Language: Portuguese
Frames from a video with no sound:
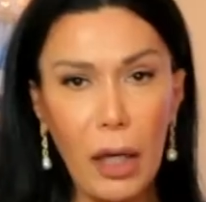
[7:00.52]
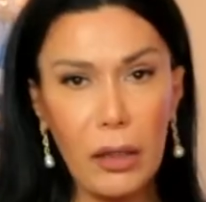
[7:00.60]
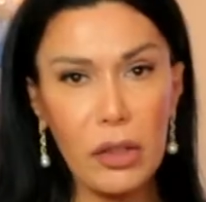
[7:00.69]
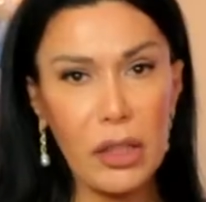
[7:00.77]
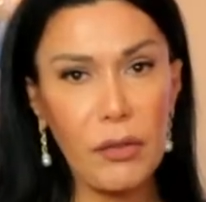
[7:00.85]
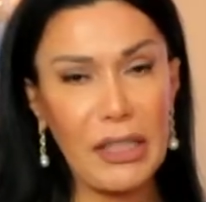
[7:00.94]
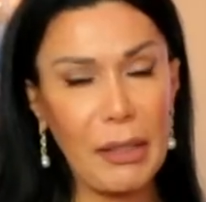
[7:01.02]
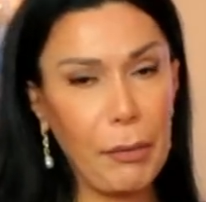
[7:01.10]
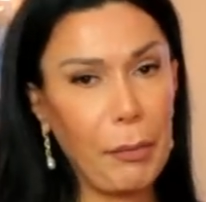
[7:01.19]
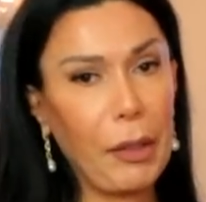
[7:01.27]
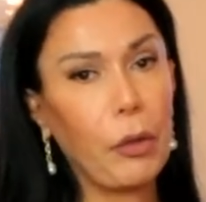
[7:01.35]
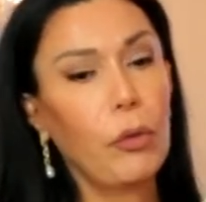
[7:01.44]
antes que você
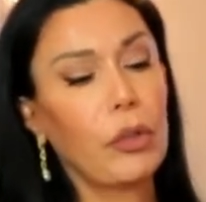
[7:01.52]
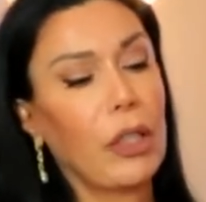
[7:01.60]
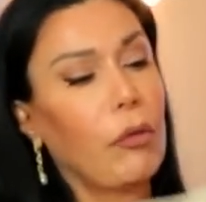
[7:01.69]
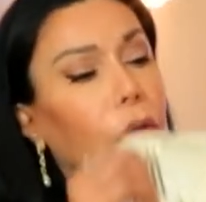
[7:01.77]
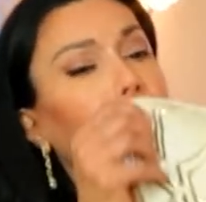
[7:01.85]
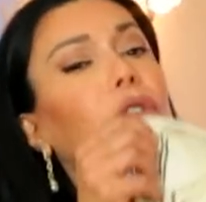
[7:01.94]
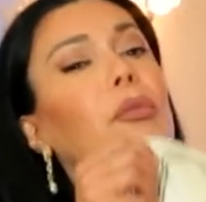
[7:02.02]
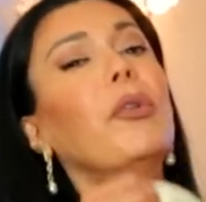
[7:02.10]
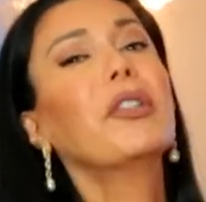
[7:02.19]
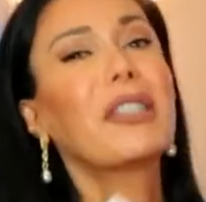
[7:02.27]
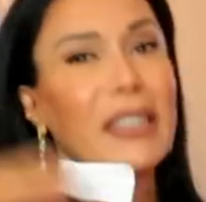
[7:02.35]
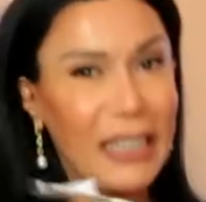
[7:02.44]
me pergunte, eu vou te
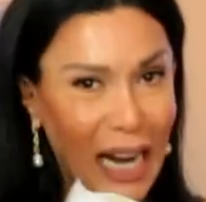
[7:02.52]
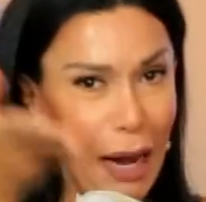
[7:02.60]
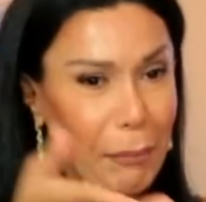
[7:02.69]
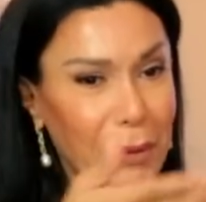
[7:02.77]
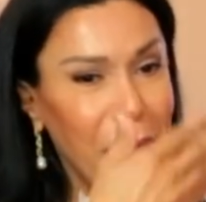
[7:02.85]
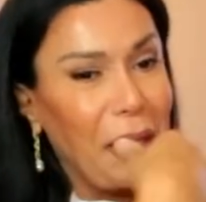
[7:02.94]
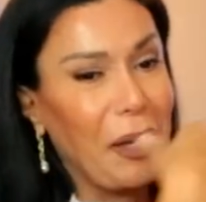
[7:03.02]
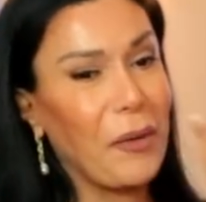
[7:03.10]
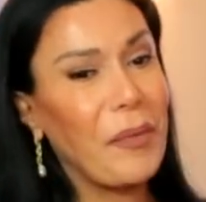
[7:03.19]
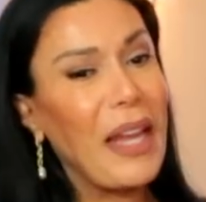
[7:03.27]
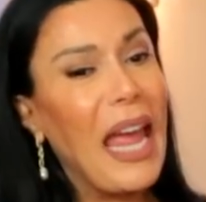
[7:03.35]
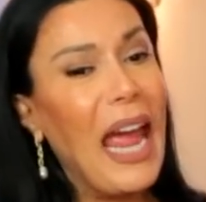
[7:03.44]
mostrar
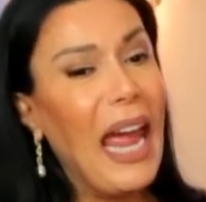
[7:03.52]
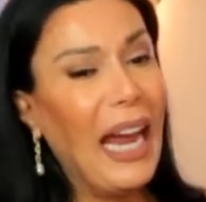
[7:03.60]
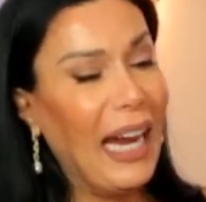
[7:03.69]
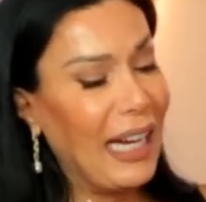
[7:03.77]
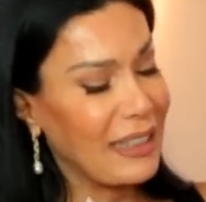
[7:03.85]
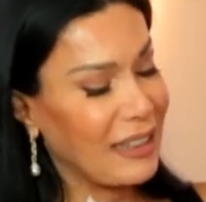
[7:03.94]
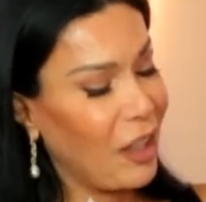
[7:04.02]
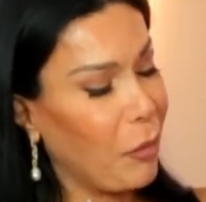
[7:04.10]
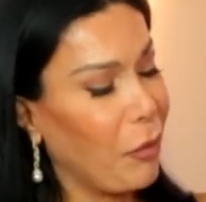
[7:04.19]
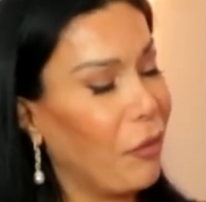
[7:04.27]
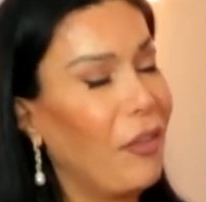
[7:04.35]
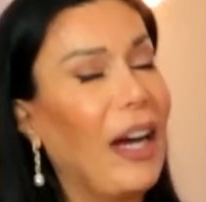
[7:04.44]
primeiro essa
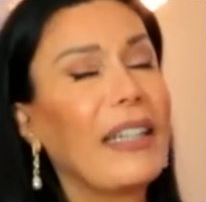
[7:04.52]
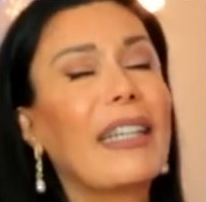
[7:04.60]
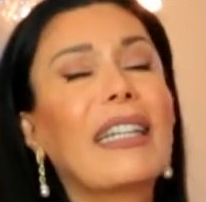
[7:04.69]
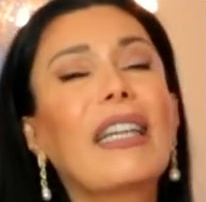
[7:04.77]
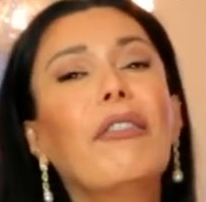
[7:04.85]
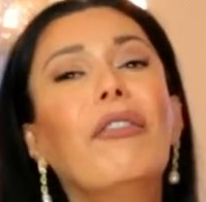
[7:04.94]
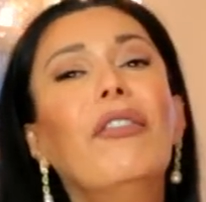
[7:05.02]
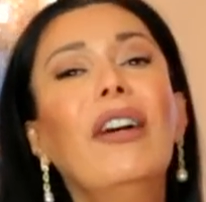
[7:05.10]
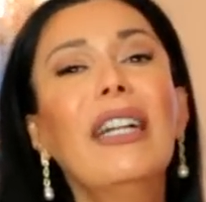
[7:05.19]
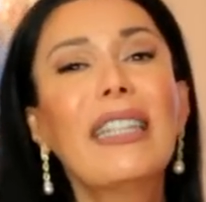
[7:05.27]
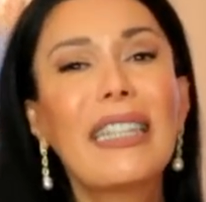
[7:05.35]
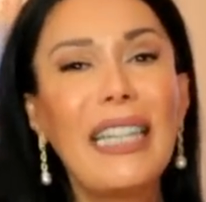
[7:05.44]
almofada aqui,
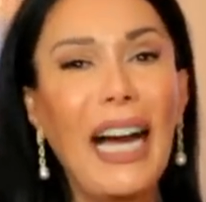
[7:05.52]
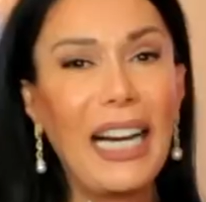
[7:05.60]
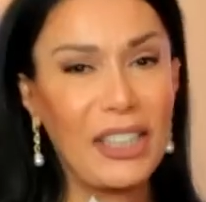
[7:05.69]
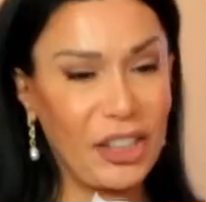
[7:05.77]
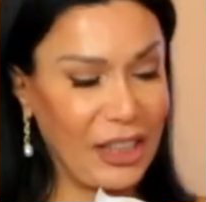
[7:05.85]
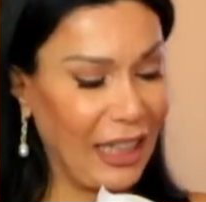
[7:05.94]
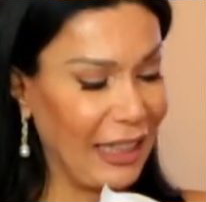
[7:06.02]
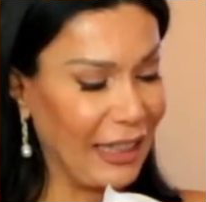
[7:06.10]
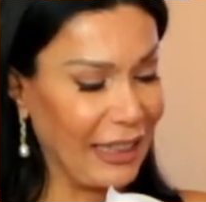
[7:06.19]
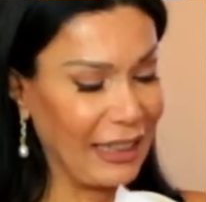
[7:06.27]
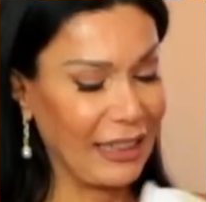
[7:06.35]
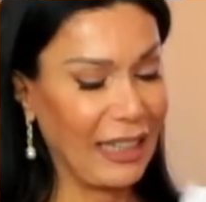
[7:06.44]
fantástica,
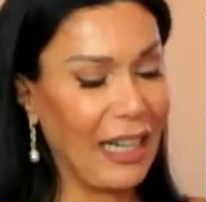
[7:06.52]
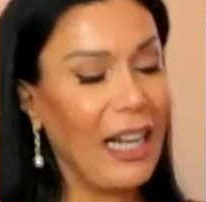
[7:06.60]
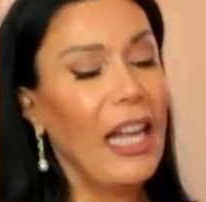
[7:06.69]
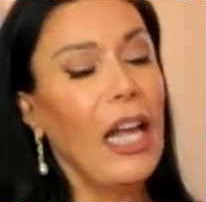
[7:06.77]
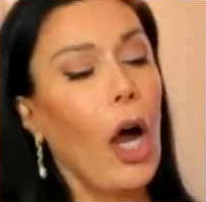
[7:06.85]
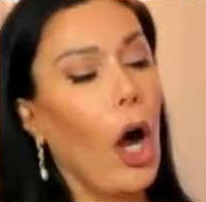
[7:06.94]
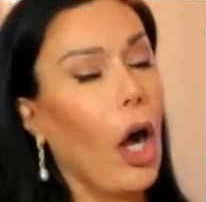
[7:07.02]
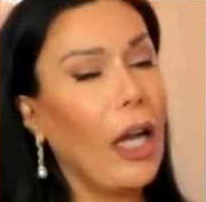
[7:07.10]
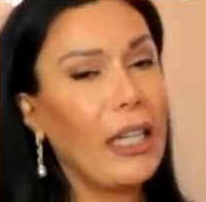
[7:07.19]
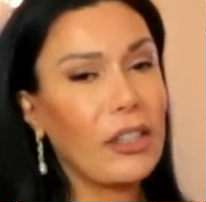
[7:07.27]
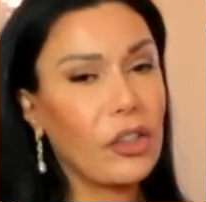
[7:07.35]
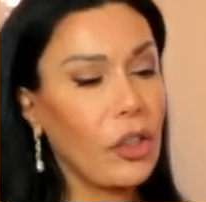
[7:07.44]
linda.
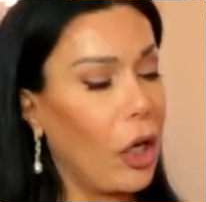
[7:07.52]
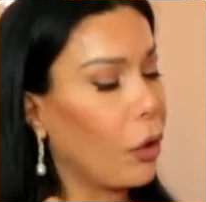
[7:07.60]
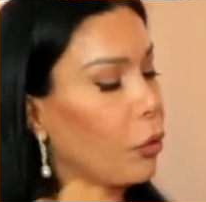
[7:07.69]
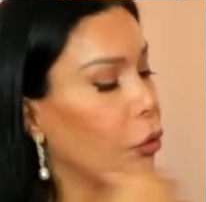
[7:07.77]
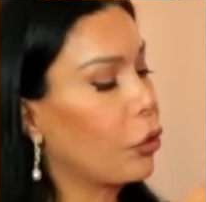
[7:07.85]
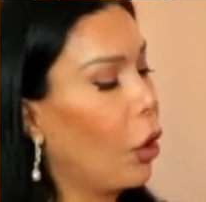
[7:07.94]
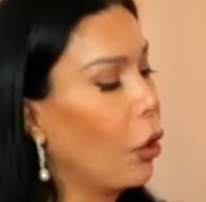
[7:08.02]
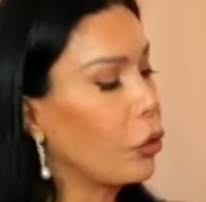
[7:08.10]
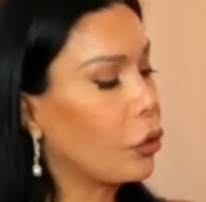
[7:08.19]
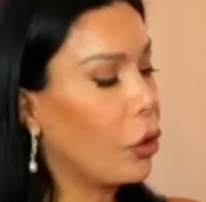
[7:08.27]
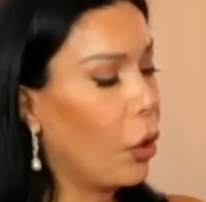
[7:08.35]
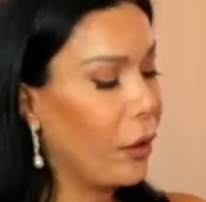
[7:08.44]
Olha só, com
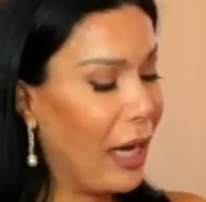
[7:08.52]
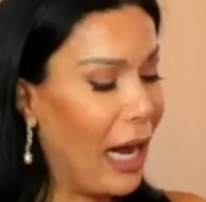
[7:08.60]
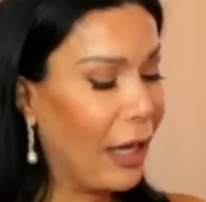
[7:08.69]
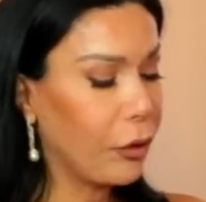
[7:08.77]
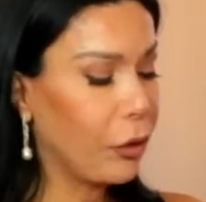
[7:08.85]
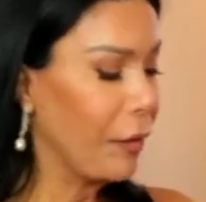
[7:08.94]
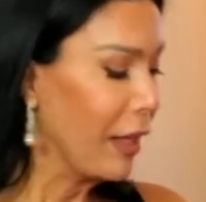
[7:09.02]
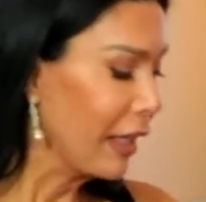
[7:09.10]
tom dourado,